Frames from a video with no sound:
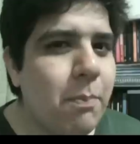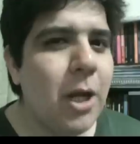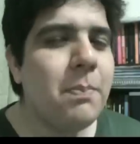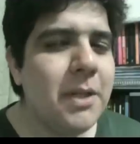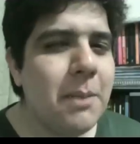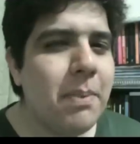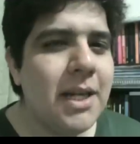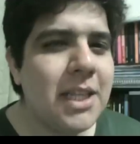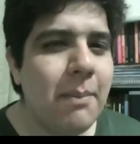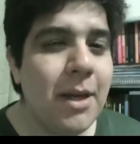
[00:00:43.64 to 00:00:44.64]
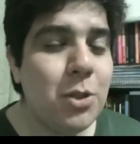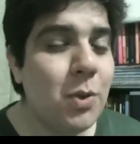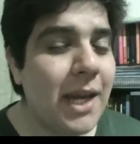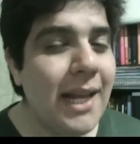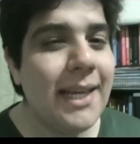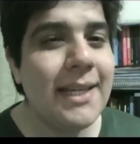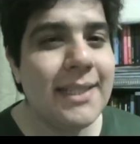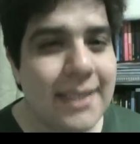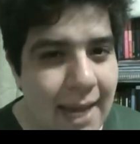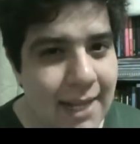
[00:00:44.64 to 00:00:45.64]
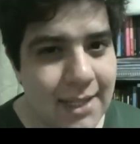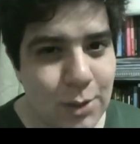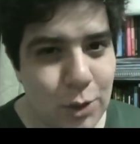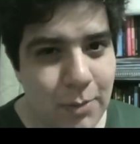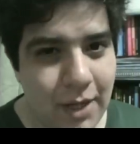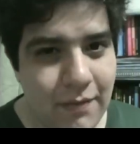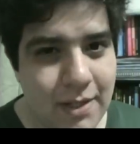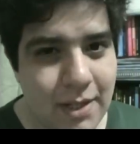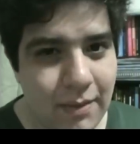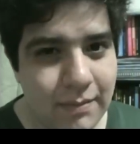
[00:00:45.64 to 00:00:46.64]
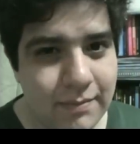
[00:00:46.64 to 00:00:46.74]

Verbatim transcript: pode pedir praticamente o que ele quiser nessa última refeição.